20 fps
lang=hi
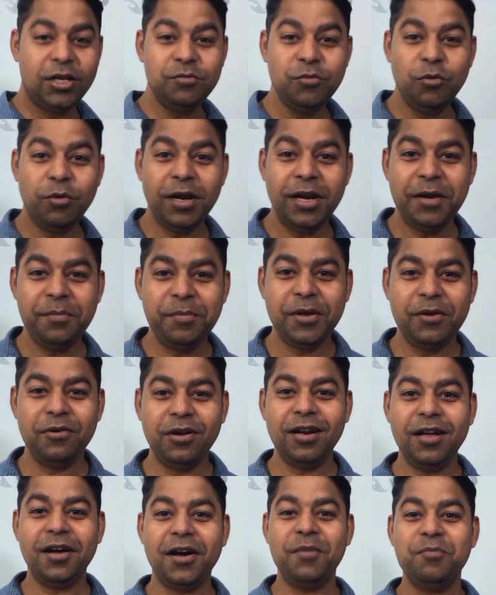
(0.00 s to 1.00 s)
आज मोबाइल रिपेयर
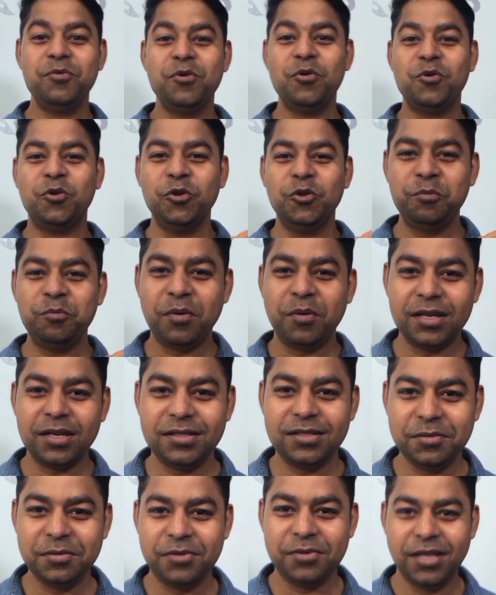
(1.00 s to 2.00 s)
वाला आपको खुद
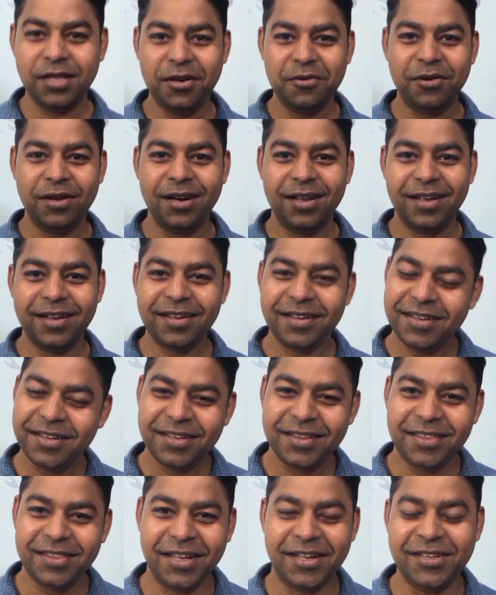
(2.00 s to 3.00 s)
पांच टिप्स देने वाला है
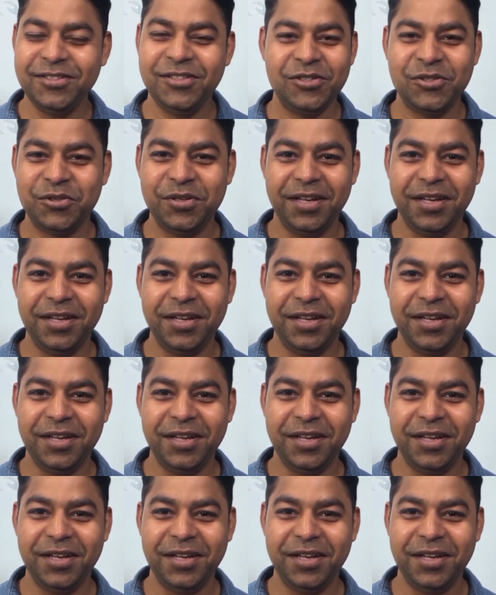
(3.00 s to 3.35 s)
ध्यान से